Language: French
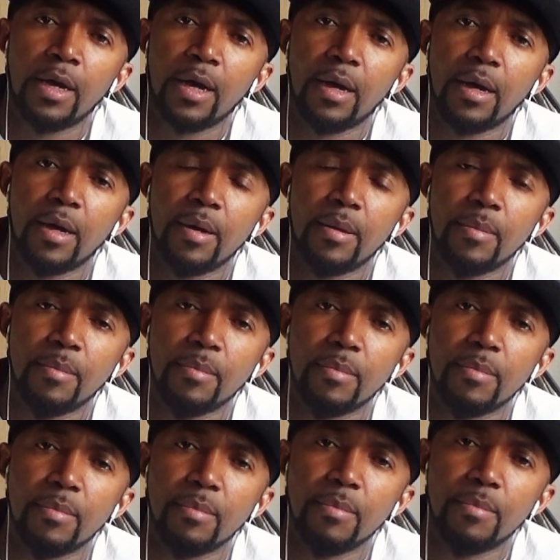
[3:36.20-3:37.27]
euh,
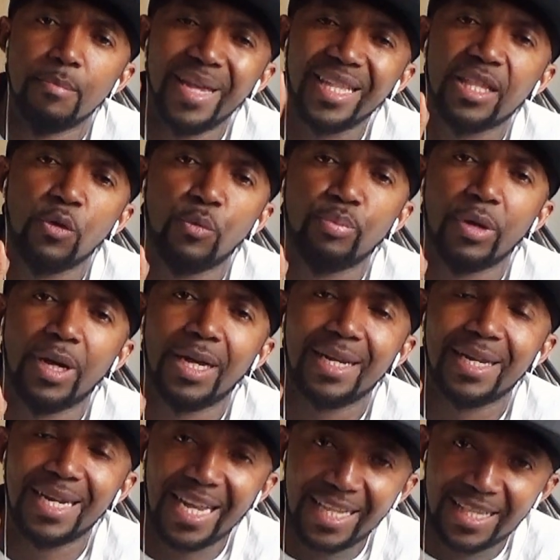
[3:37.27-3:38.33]
mettez au point
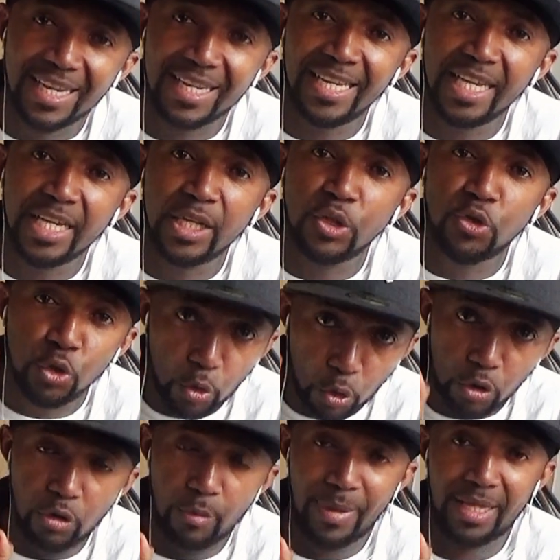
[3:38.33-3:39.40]
la technique du
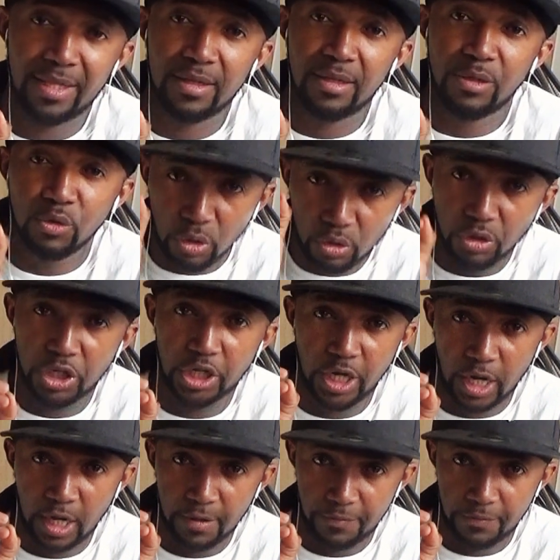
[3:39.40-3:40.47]
chronomètre de coach
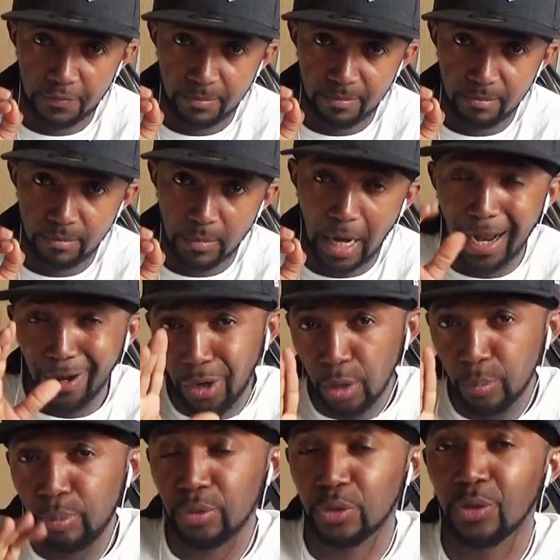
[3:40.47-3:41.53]
Sharaf.
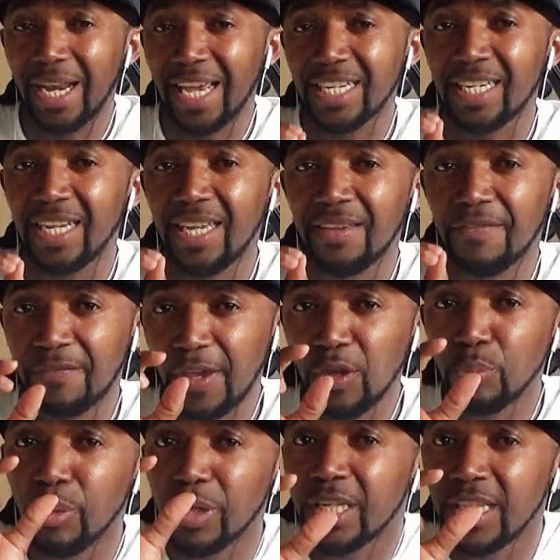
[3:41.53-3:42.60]
Alors pour cela, j'ai fait
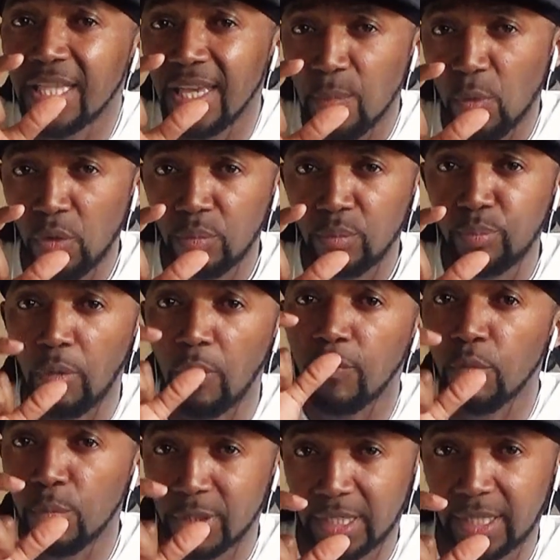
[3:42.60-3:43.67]
une petite démon pour
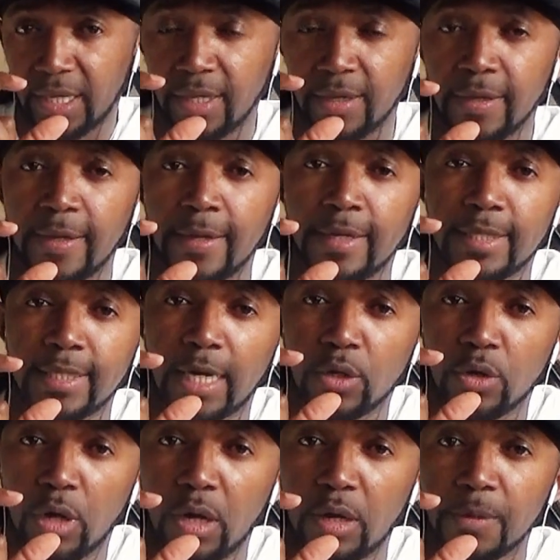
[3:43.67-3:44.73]
vous montrer.
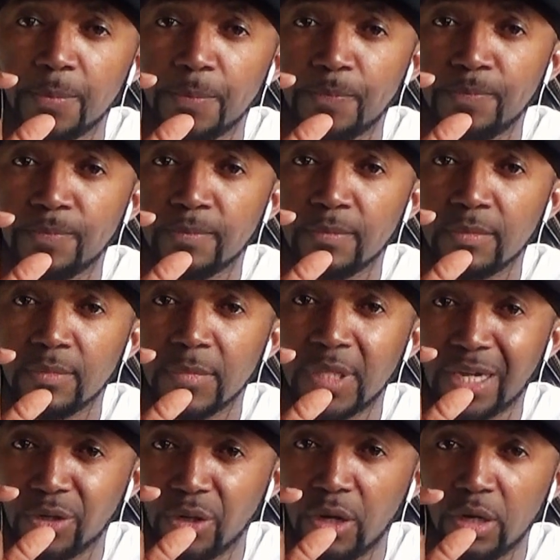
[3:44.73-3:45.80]
D'accord
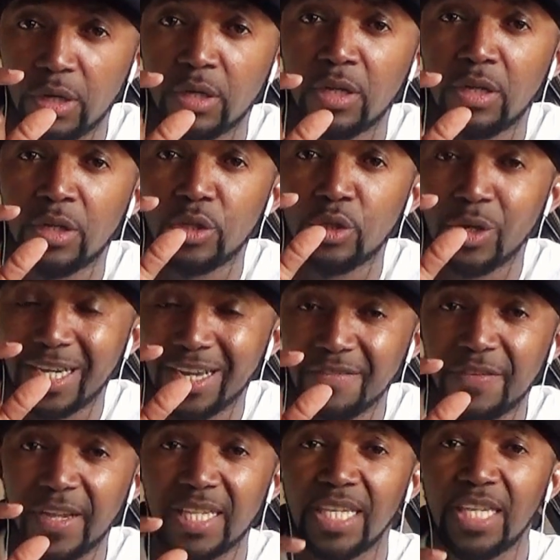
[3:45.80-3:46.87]
D'accord Donc
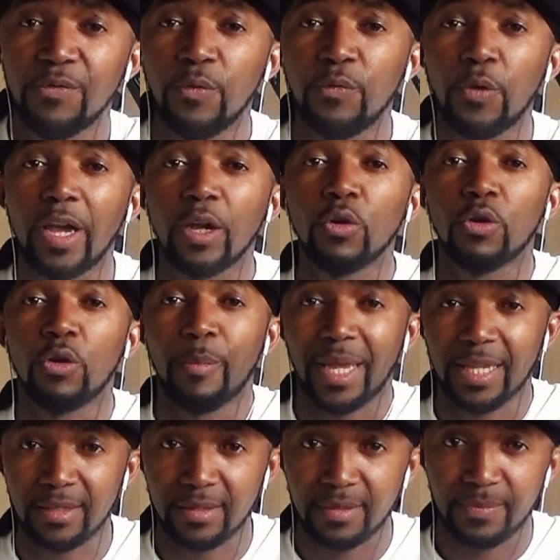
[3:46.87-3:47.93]
en fait, il vous faut un
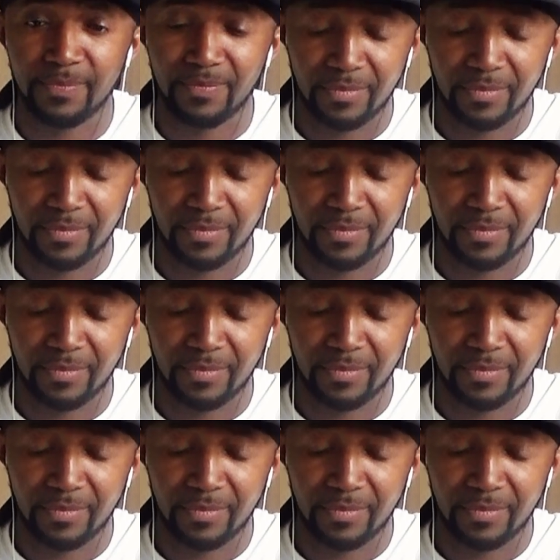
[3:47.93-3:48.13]
chronomètre.